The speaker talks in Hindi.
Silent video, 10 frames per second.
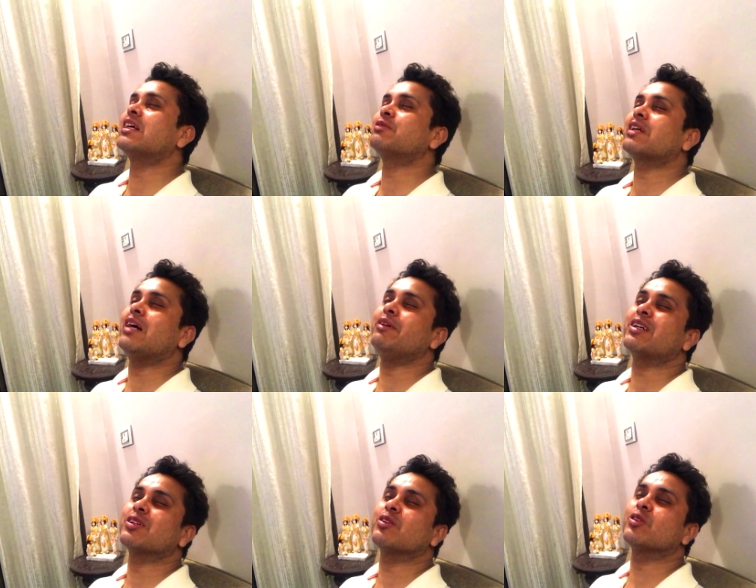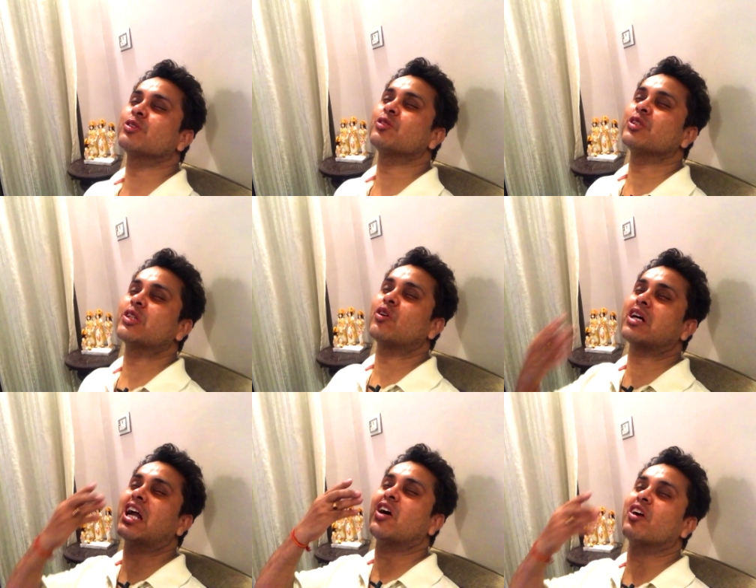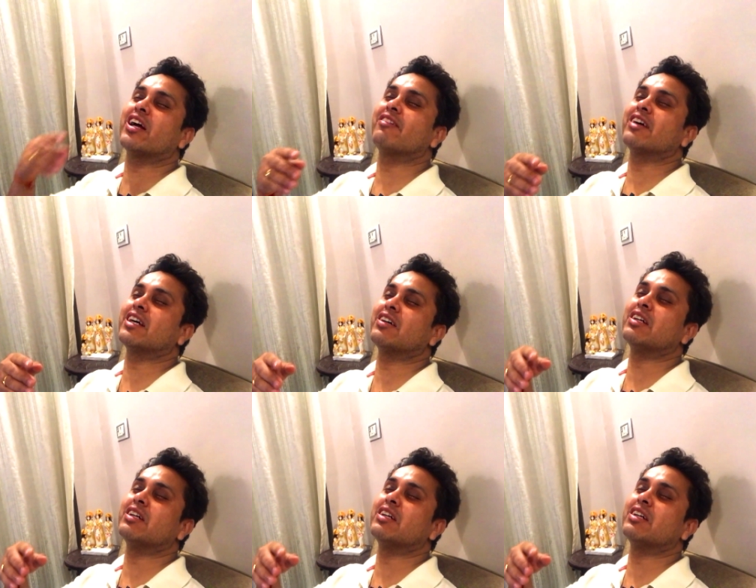सब्सक्राइब ही कर दो दोस्तों देखो काना हो गया मैं